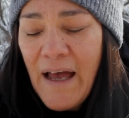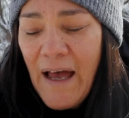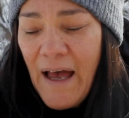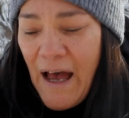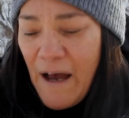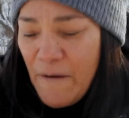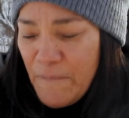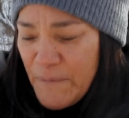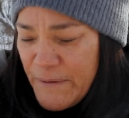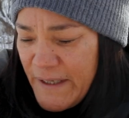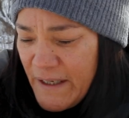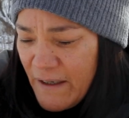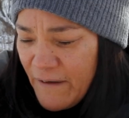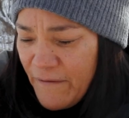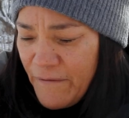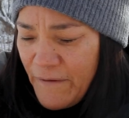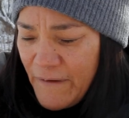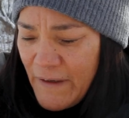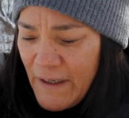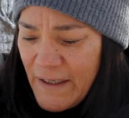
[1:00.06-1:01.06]
à
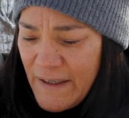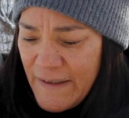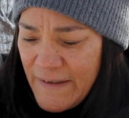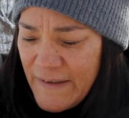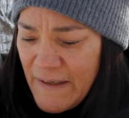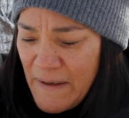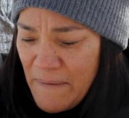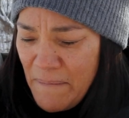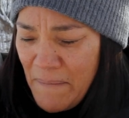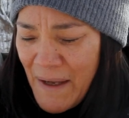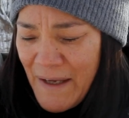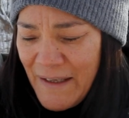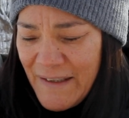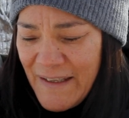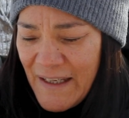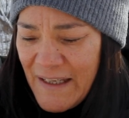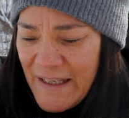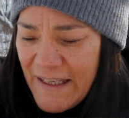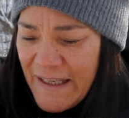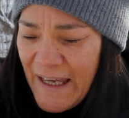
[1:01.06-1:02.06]
observer ses mains
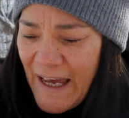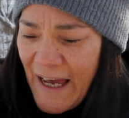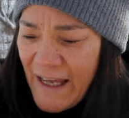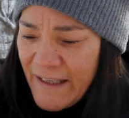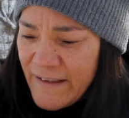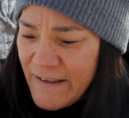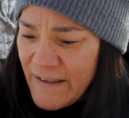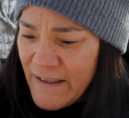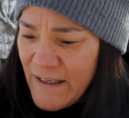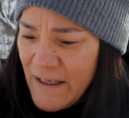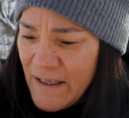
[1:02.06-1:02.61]
délicates